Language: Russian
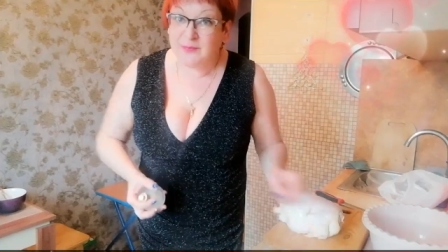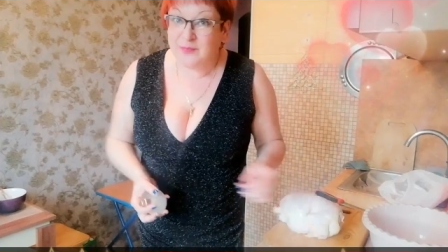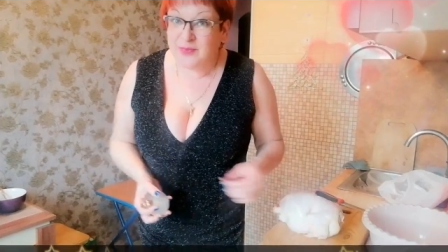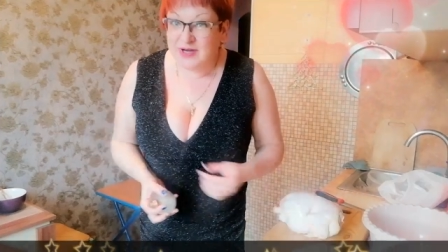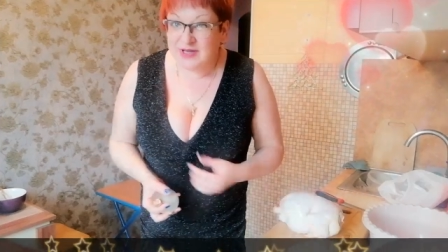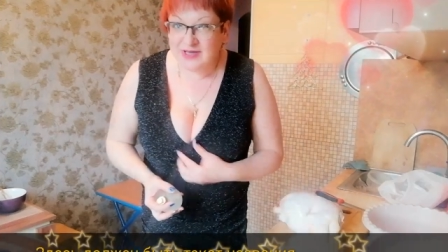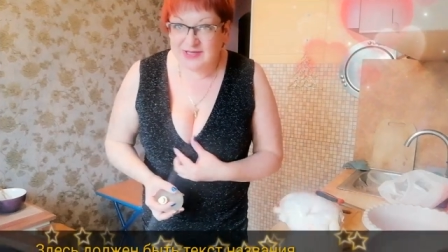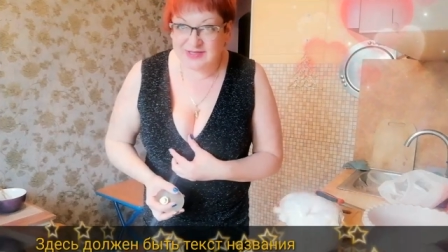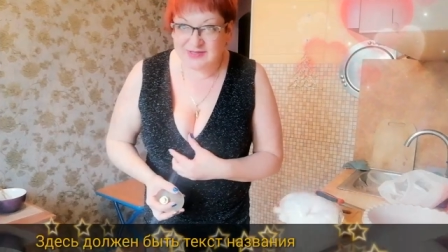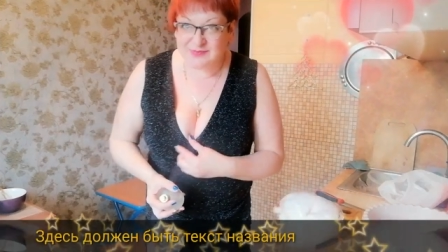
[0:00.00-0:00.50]

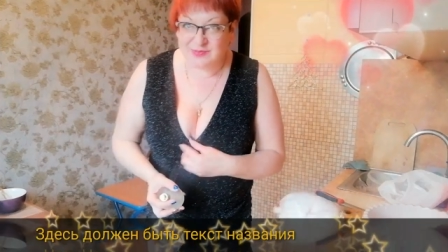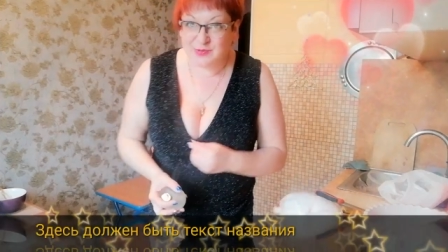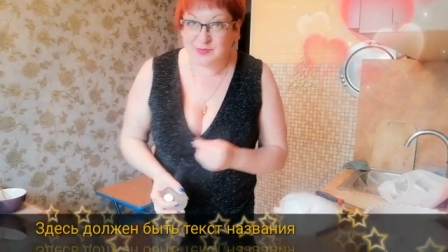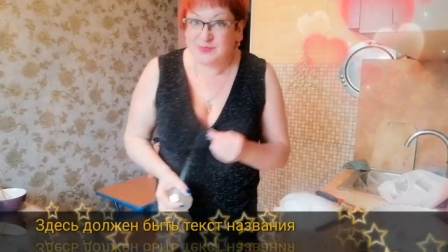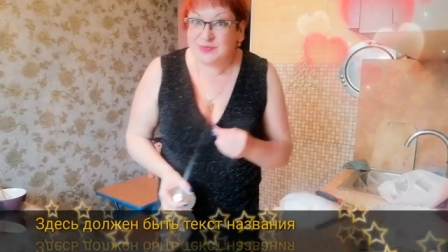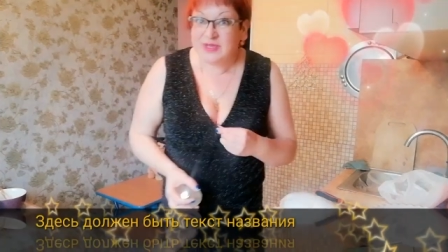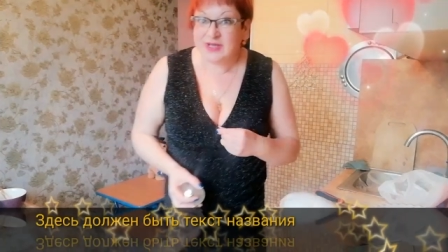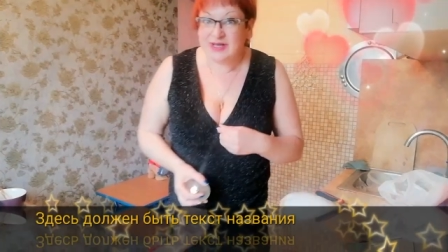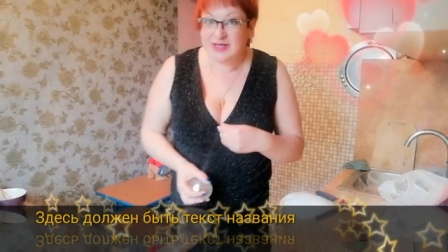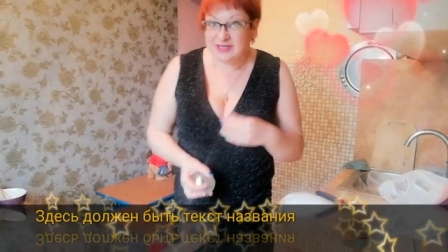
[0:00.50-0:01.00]
Поэтому
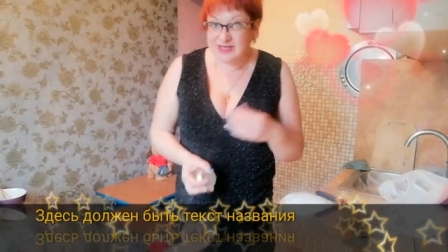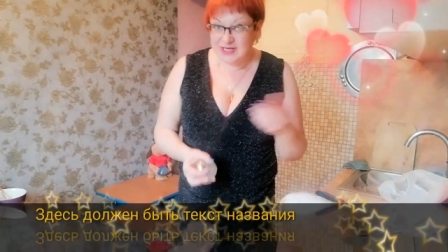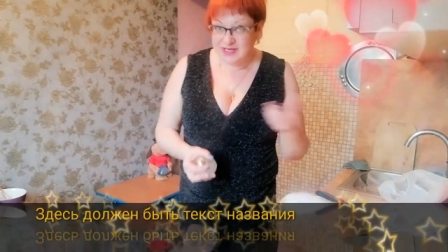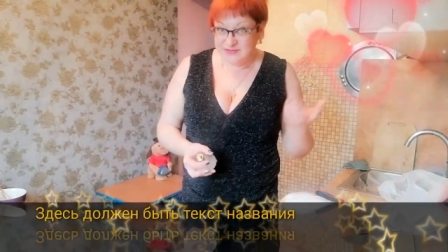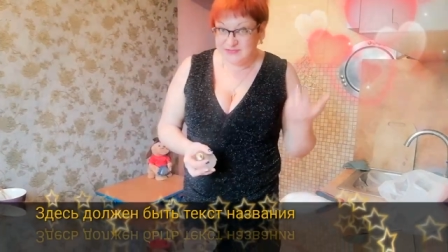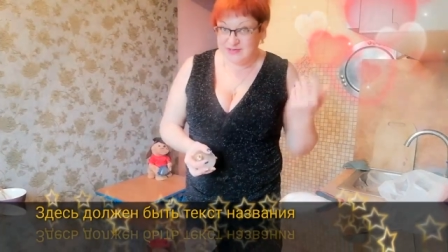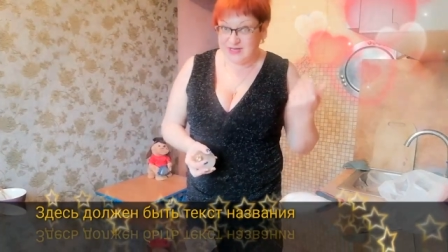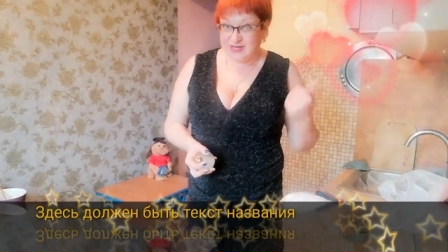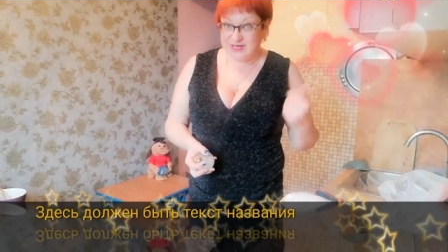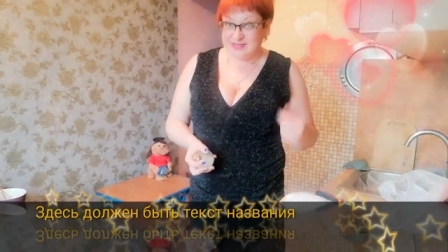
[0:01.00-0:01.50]

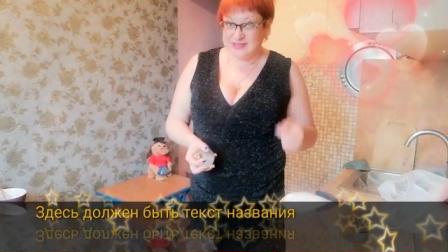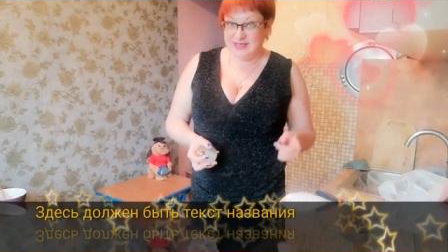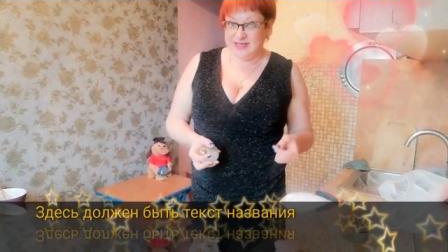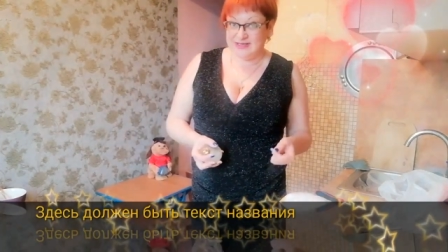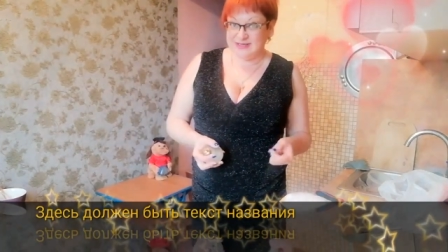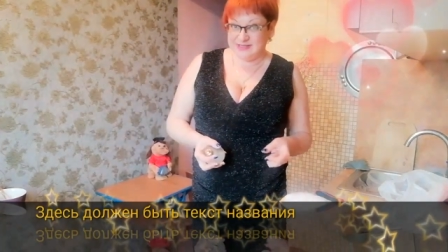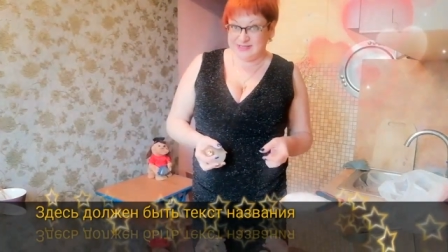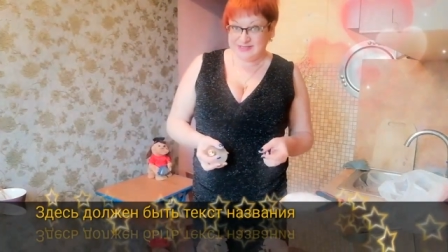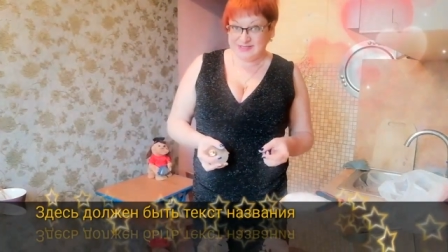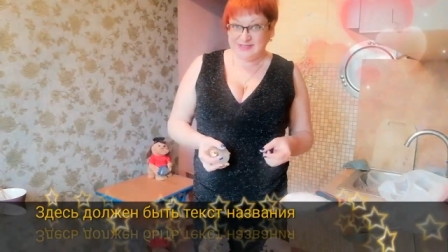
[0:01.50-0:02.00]
лайфхак для
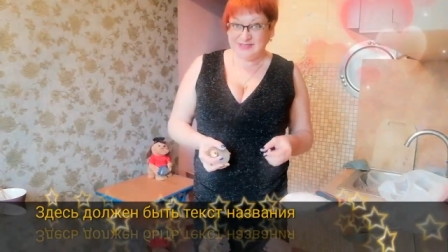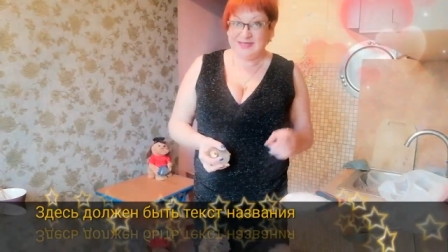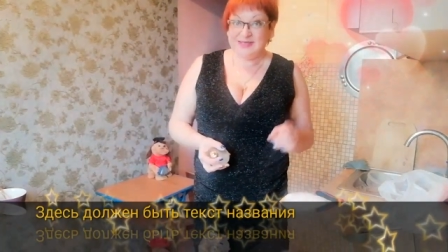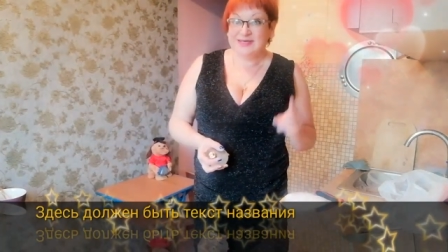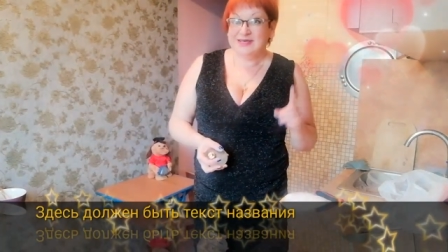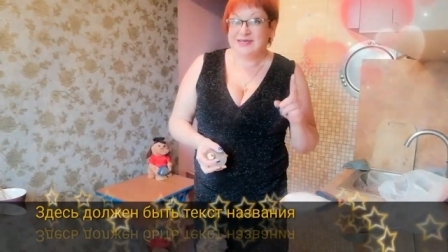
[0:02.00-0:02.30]
нас,